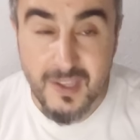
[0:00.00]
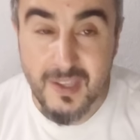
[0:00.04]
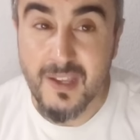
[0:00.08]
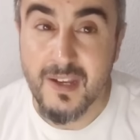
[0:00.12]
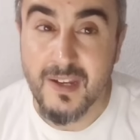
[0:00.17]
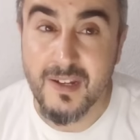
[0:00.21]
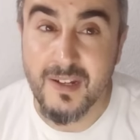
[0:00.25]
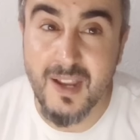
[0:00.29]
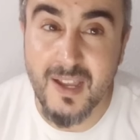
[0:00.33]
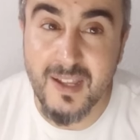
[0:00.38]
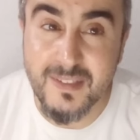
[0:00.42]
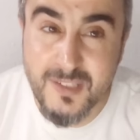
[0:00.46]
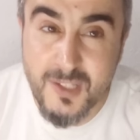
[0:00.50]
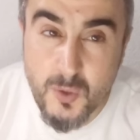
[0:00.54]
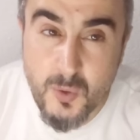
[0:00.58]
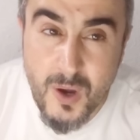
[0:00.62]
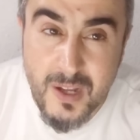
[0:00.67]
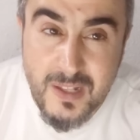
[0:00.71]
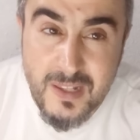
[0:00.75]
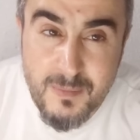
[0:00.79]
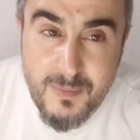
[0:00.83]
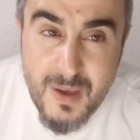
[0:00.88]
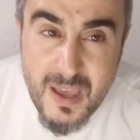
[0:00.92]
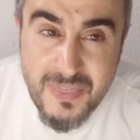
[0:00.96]
نعطيك
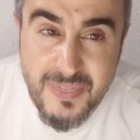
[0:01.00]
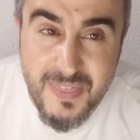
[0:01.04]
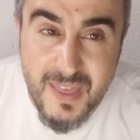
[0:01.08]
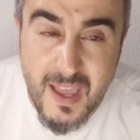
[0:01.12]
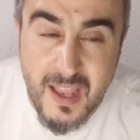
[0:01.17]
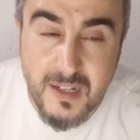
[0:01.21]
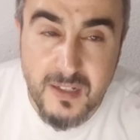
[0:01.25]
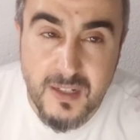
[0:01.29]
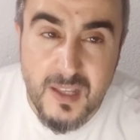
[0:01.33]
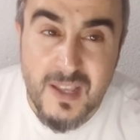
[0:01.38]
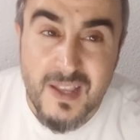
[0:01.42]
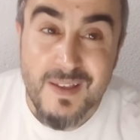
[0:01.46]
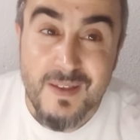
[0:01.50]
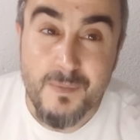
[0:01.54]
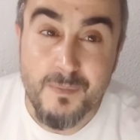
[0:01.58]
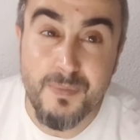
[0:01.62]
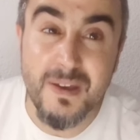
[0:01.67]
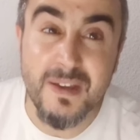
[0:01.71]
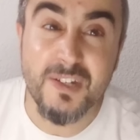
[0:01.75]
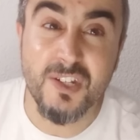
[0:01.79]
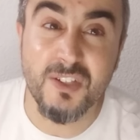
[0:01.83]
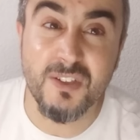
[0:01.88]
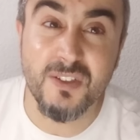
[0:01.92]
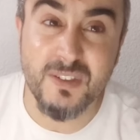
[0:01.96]
واحد المثال
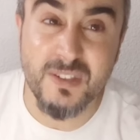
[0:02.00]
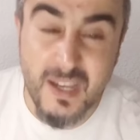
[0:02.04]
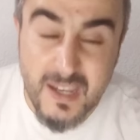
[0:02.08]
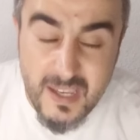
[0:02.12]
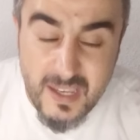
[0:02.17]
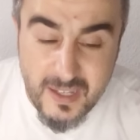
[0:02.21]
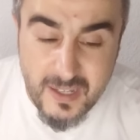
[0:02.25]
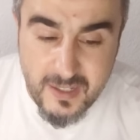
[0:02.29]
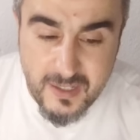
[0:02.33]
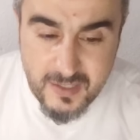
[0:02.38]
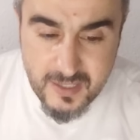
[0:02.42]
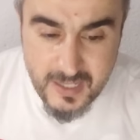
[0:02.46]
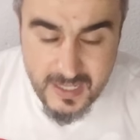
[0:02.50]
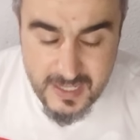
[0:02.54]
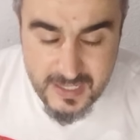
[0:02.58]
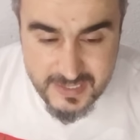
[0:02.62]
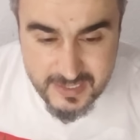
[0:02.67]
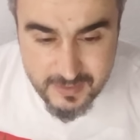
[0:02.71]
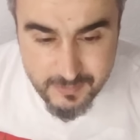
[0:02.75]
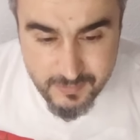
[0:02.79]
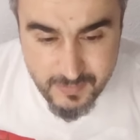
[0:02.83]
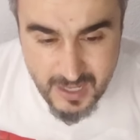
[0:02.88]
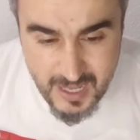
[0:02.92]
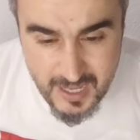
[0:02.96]
باش تطيق
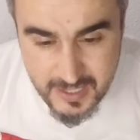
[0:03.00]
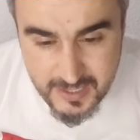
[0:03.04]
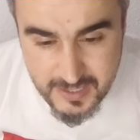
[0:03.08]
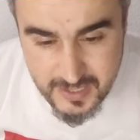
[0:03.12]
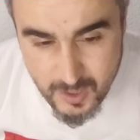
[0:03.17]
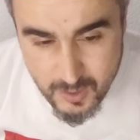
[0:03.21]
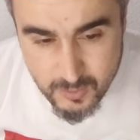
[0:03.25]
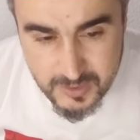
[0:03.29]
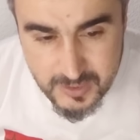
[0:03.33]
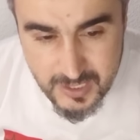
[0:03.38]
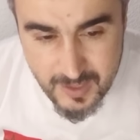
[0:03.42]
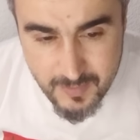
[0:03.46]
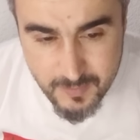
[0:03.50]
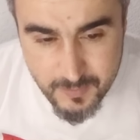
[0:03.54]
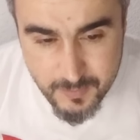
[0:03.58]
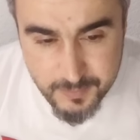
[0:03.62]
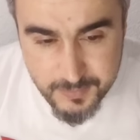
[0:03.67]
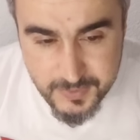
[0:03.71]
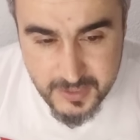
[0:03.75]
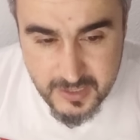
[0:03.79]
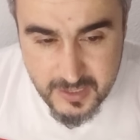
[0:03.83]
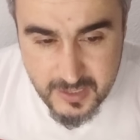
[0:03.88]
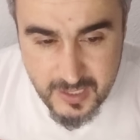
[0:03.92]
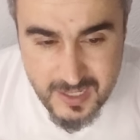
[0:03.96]
اسمع هنا ولد
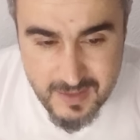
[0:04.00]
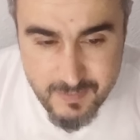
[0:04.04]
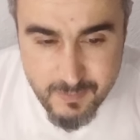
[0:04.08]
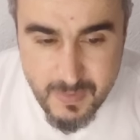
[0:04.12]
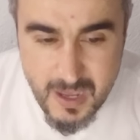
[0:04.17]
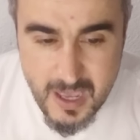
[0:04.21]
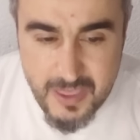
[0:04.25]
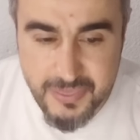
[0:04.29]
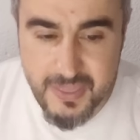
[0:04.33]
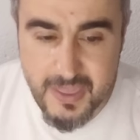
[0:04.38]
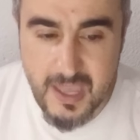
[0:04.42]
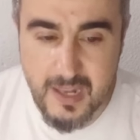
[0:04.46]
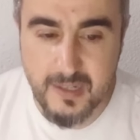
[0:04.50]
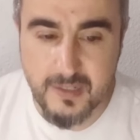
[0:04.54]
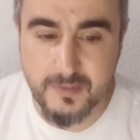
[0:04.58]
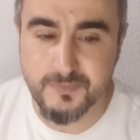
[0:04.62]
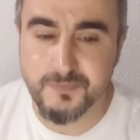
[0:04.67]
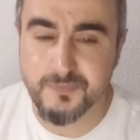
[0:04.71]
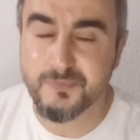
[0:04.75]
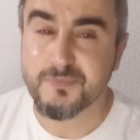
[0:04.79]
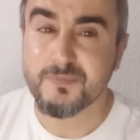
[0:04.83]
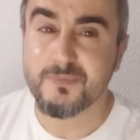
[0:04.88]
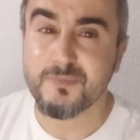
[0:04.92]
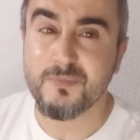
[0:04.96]
عمي المثل
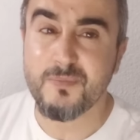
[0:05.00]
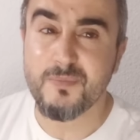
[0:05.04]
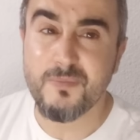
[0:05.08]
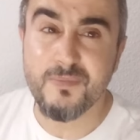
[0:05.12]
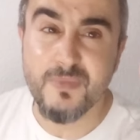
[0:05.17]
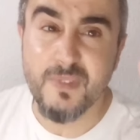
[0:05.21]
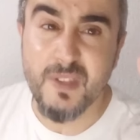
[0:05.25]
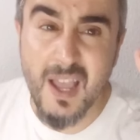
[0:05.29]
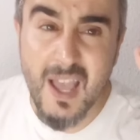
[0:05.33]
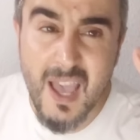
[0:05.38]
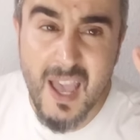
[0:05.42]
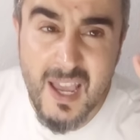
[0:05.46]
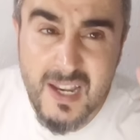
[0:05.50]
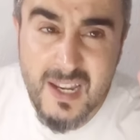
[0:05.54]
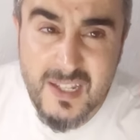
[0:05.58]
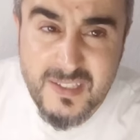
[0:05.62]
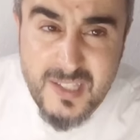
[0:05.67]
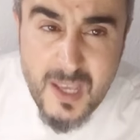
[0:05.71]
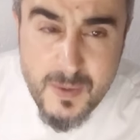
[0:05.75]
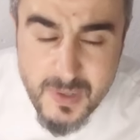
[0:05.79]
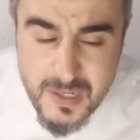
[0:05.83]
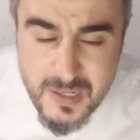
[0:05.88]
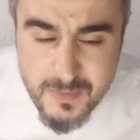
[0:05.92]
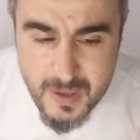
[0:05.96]
على
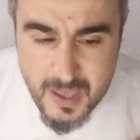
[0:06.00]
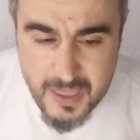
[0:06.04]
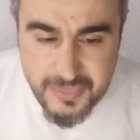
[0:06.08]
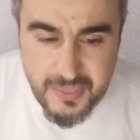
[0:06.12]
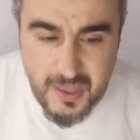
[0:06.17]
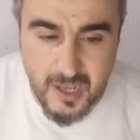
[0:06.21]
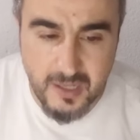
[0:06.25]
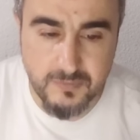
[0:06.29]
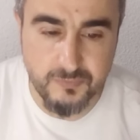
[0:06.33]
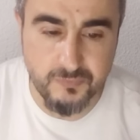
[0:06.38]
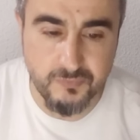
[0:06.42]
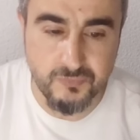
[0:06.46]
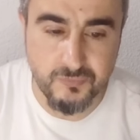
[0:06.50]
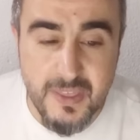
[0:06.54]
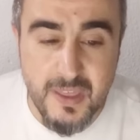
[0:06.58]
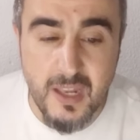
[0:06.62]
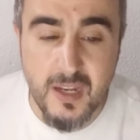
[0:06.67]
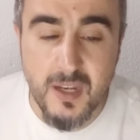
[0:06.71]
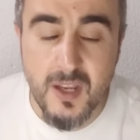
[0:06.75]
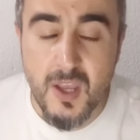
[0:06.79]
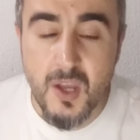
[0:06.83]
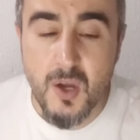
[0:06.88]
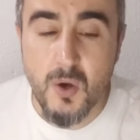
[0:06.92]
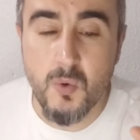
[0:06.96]
سبيل المثل
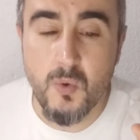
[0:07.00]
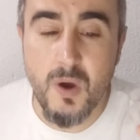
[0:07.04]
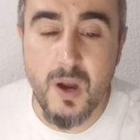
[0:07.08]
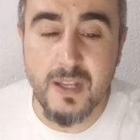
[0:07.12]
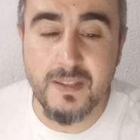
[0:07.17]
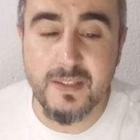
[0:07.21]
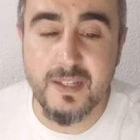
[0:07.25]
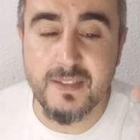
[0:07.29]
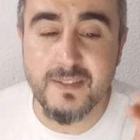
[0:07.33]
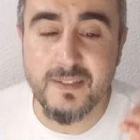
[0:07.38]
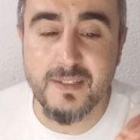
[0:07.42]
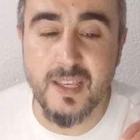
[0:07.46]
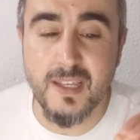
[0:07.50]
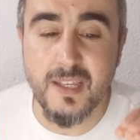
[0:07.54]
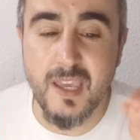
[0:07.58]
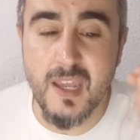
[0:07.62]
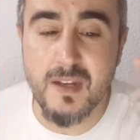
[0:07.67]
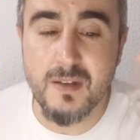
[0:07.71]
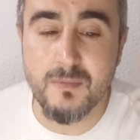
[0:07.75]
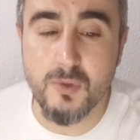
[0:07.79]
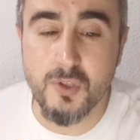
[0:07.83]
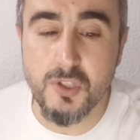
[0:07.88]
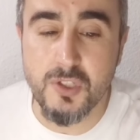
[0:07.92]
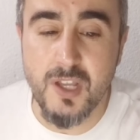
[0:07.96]
وحدة سكن
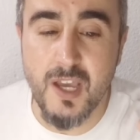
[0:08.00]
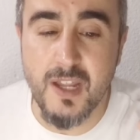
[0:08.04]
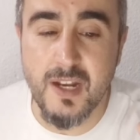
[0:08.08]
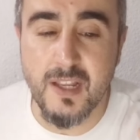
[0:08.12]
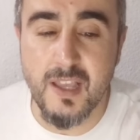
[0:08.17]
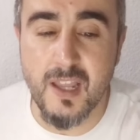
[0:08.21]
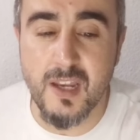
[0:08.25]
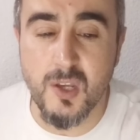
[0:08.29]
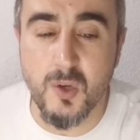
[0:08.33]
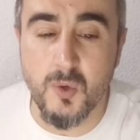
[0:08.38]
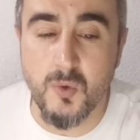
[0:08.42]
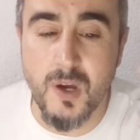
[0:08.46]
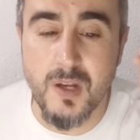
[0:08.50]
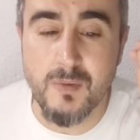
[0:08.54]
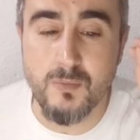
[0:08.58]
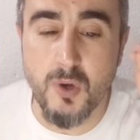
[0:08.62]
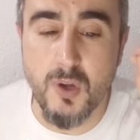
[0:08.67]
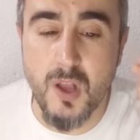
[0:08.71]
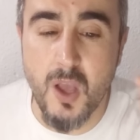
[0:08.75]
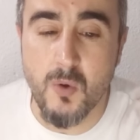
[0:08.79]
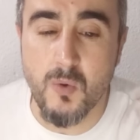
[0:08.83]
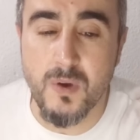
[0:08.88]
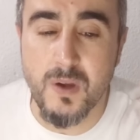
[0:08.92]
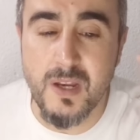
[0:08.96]
مشتركة الإخوان
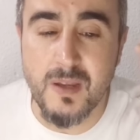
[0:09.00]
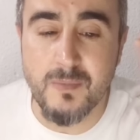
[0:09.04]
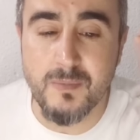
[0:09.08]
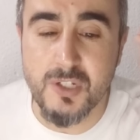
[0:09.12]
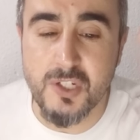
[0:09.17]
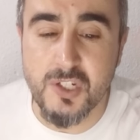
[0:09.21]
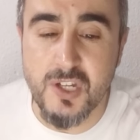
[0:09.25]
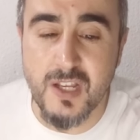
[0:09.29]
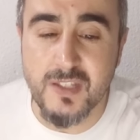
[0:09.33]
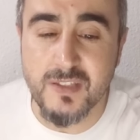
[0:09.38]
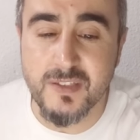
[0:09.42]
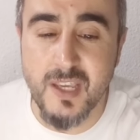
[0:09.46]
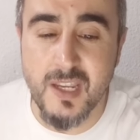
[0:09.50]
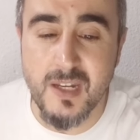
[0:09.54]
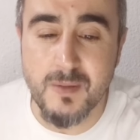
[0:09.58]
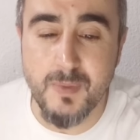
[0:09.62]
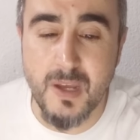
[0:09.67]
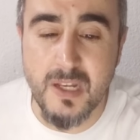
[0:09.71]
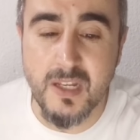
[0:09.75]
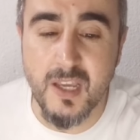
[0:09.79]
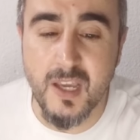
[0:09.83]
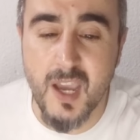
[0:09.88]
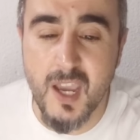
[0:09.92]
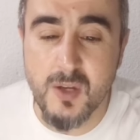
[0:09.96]
مكونة من شخصين
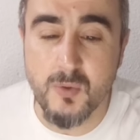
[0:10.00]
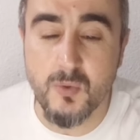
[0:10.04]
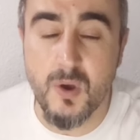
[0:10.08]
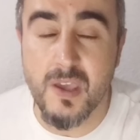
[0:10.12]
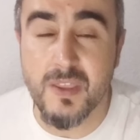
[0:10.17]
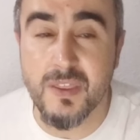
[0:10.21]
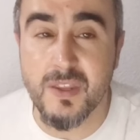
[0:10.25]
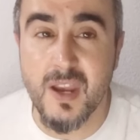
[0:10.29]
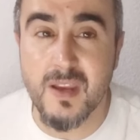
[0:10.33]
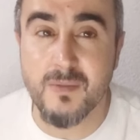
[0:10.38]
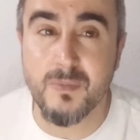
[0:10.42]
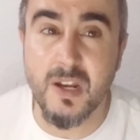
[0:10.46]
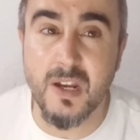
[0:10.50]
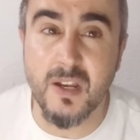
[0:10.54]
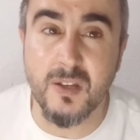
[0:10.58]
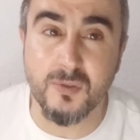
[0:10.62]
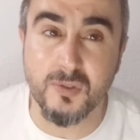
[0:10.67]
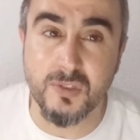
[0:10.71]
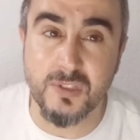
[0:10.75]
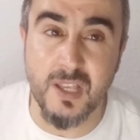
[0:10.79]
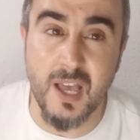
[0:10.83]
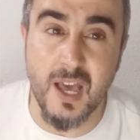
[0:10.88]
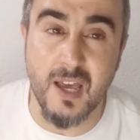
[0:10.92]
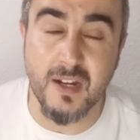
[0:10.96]
بالغين واثنين من
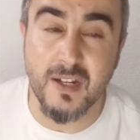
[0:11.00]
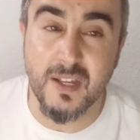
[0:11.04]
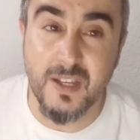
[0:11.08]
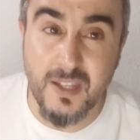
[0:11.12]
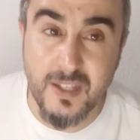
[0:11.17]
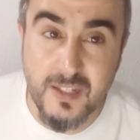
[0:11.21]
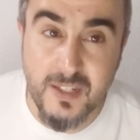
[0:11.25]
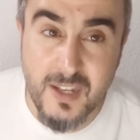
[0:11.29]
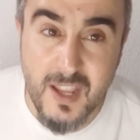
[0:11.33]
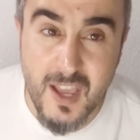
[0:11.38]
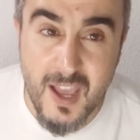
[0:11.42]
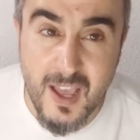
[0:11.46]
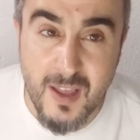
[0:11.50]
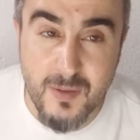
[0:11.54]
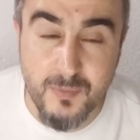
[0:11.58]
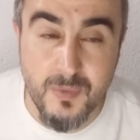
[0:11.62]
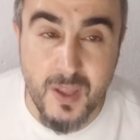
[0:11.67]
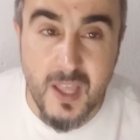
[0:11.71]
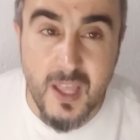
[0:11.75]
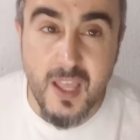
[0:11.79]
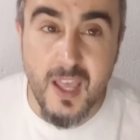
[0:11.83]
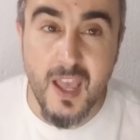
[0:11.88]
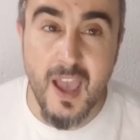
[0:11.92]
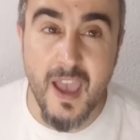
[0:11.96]
القصار نعم
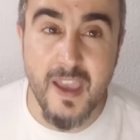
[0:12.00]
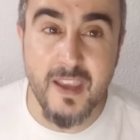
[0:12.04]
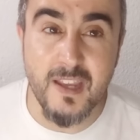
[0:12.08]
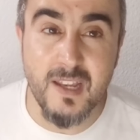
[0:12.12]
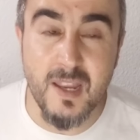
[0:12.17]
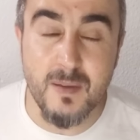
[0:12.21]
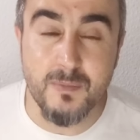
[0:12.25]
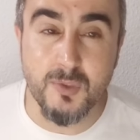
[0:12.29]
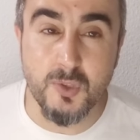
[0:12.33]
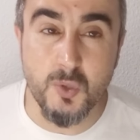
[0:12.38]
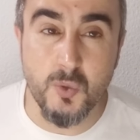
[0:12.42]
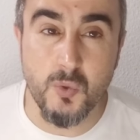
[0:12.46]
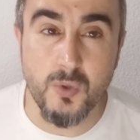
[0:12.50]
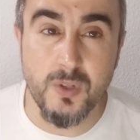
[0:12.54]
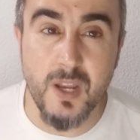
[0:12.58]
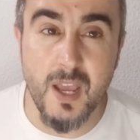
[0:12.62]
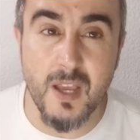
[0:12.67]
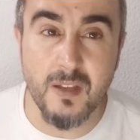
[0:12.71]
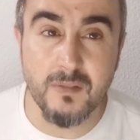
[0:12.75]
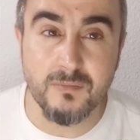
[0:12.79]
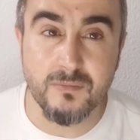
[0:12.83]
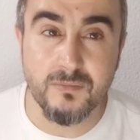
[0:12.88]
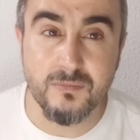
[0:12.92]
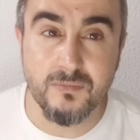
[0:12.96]
عائلة متكونة